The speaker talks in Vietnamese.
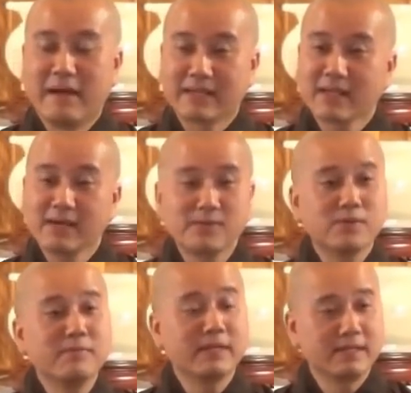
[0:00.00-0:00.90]
Bản
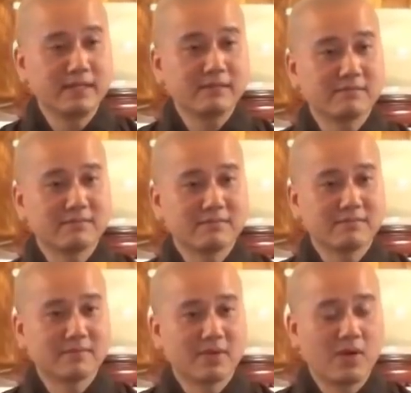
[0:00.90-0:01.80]
thân của mình á,
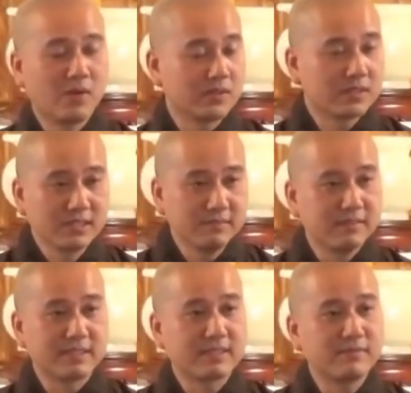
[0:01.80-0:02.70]
hồi xưa
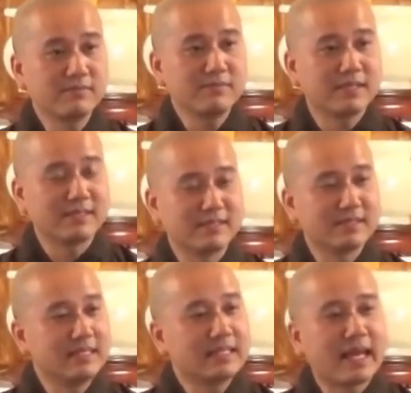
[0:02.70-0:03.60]
mình sống
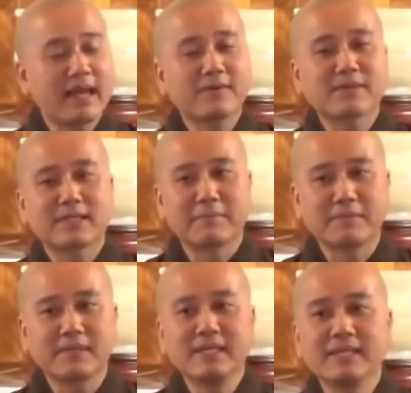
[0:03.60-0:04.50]
mình đi theo cái
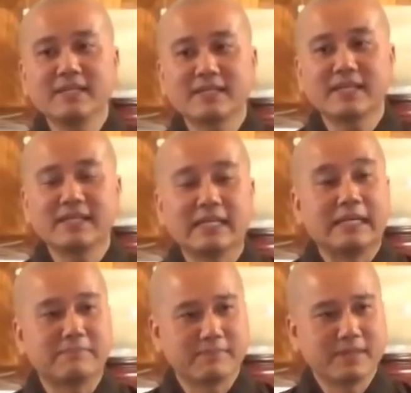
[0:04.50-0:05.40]
tập khí, cái
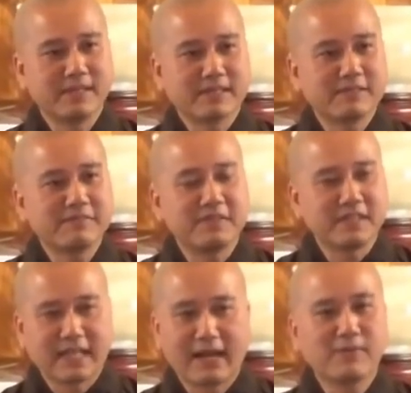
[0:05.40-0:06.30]
nghiệp, cái
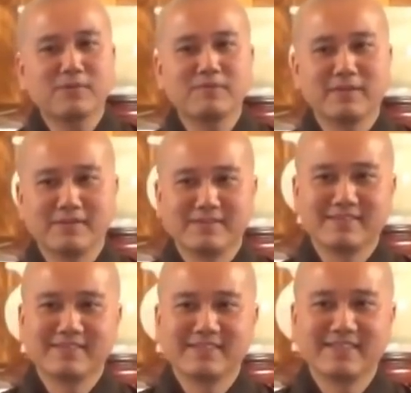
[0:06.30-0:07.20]
phiền não của mình.
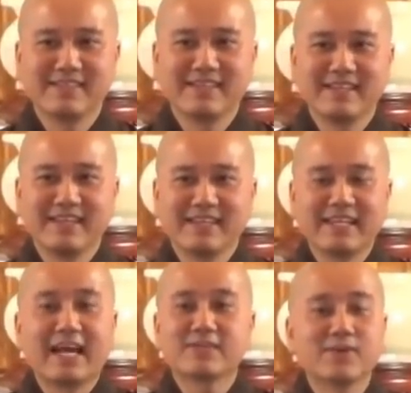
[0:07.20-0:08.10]

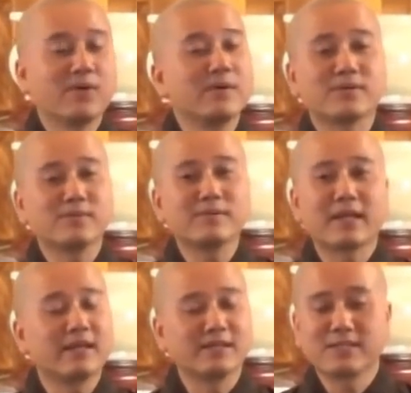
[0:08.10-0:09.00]
Đa số là chúng
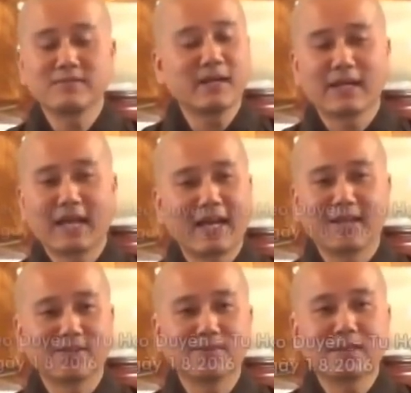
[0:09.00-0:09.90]
ta đời sống hàng
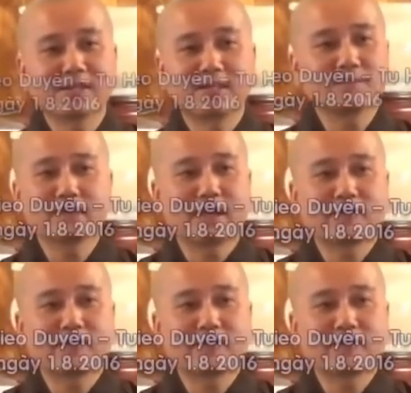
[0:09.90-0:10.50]
ngày là chúng ta sống